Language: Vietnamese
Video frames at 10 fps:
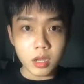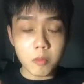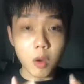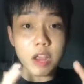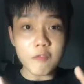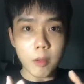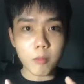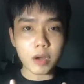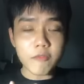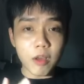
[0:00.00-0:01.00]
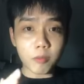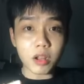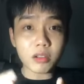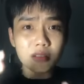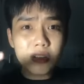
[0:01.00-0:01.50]
một cái phòng cái phòng nó
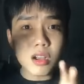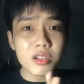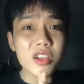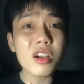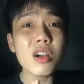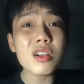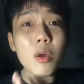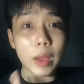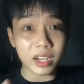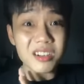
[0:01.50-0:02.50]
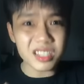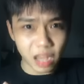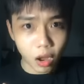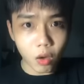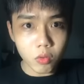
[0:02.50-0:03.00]
nhướng nhướng hướng ra ngoài cửa
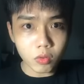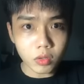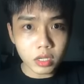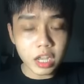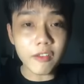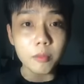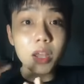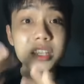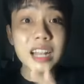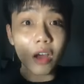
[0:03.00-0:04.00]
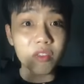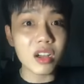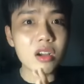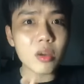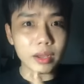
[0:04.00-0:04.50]
sổ cái phòng đó trên lầu nó
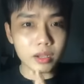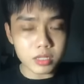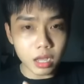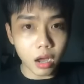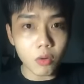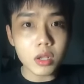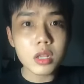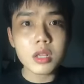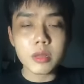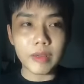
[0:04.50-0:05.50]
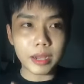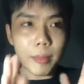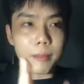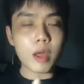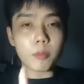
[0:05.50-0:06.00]
hướng ra ngoài cửa sổ và các
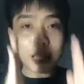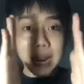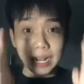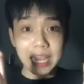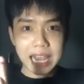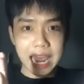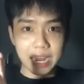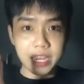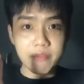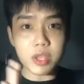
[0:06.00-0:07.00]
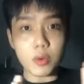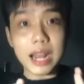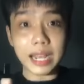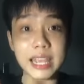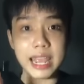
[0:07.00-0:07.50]
bạn biết không đây là cái nhà đi ví dụ đây
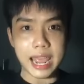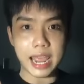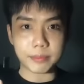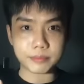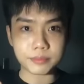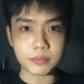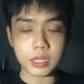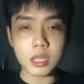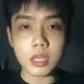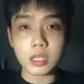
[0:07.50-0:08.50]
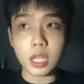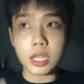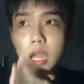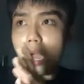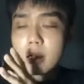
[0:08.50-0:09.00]
là cái nhà thì
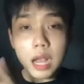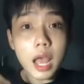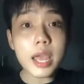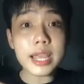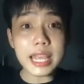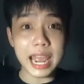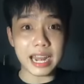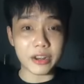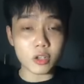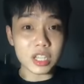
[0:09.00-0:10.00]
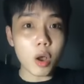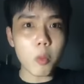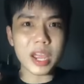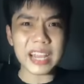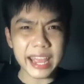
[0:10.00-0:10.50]
ở kế cái nhà là nó sẽ có một
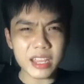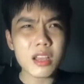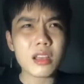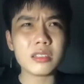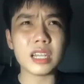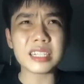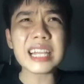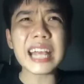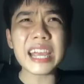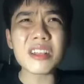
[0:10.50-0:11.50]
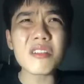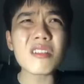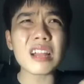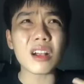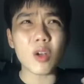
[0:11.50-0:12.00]
cái cây nhìn cái cây nó
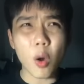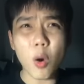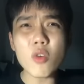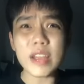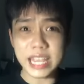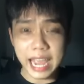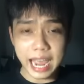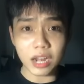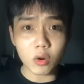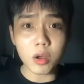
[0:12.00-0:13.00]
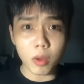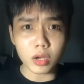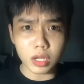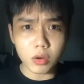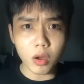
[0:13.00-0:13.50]
rất là cổ và già luôn á mọi
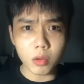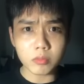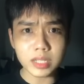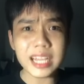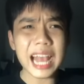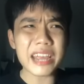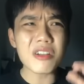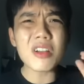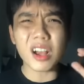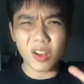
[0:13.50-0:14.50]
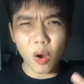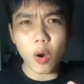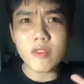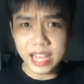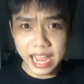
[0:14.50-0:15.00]
người hiểu không cái cây rất là
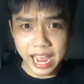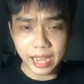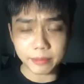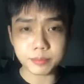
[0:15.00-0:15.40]
cổ và già